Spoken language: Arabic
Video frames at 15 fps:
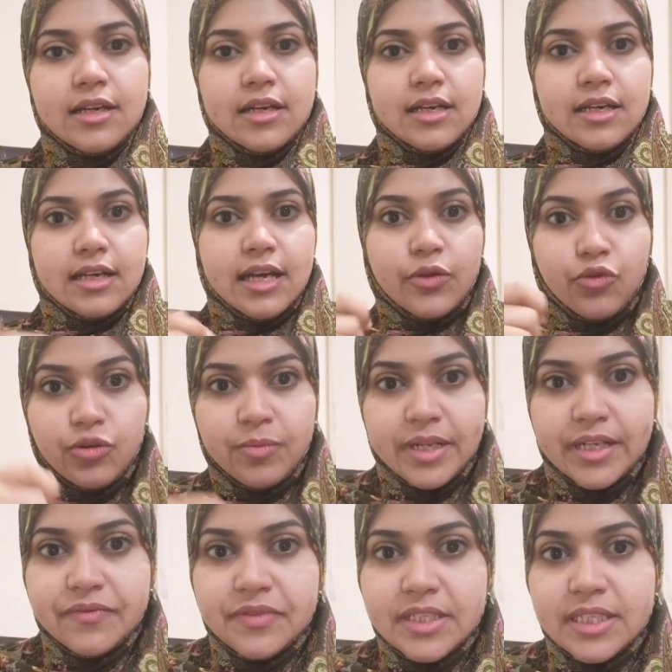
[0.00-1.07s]
آه، اكل
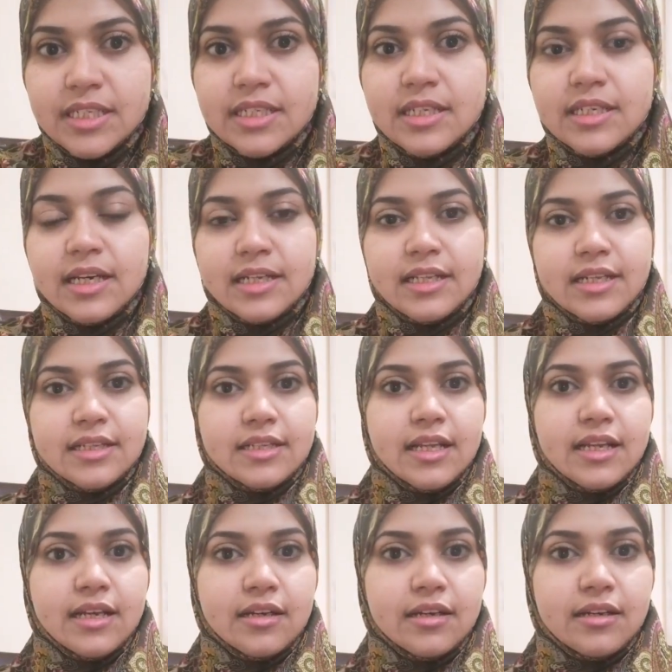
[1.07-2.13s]
بنفسي قادر ان
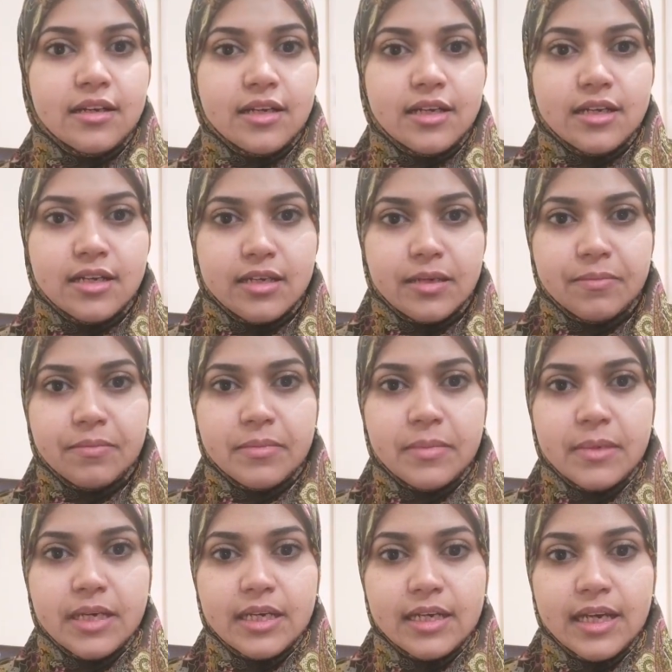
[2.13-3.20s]
انا آه،